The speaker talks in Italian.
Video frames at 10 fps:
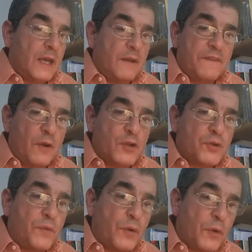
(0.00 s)
Il
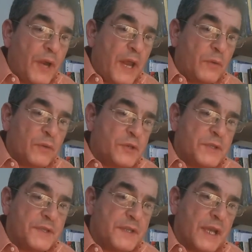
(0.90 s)
filosofo non è uno
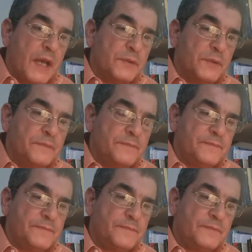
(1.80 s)
scienziato
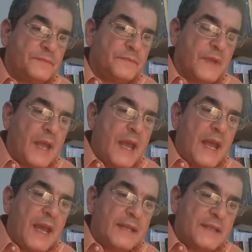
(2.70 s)

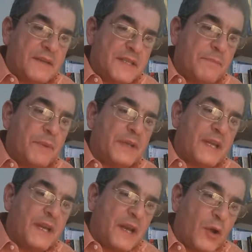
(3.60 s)
e deve sempre
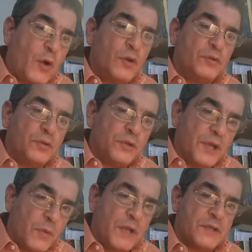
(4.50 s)
tenere conto
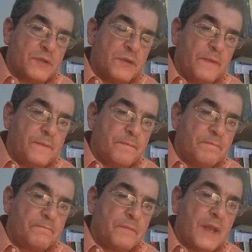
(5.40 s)
di questo,
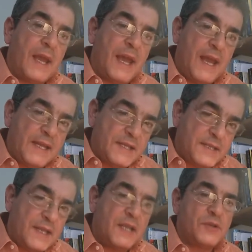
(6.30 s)
che egli
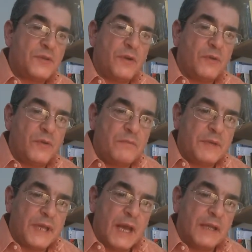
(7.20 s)
stesso è un
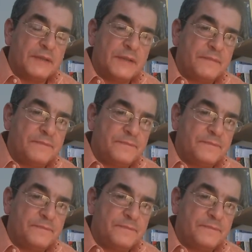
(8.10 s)
commediante.